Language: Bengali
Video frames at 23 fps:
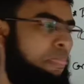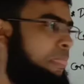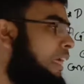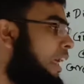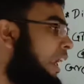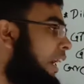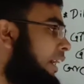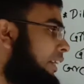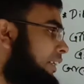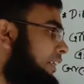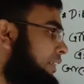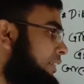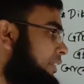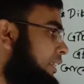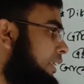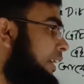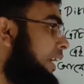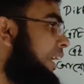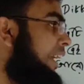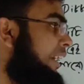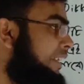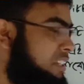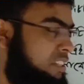আরেকটা হচ্ছে
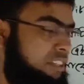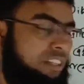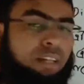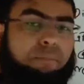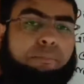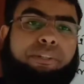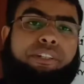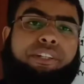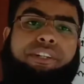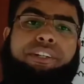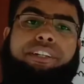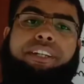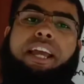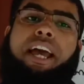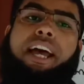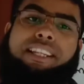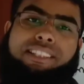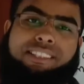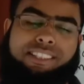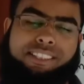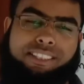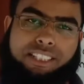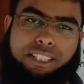এক্সক্লেমেটরি
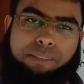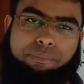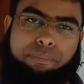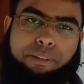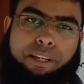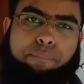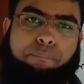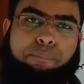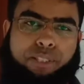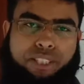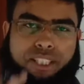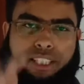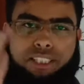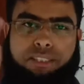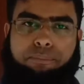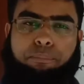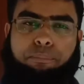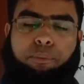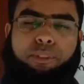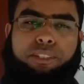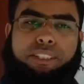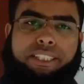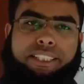অ্যাজেটিভ এমফোসাইজিং
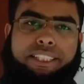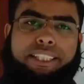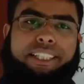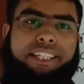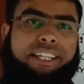বলতে কি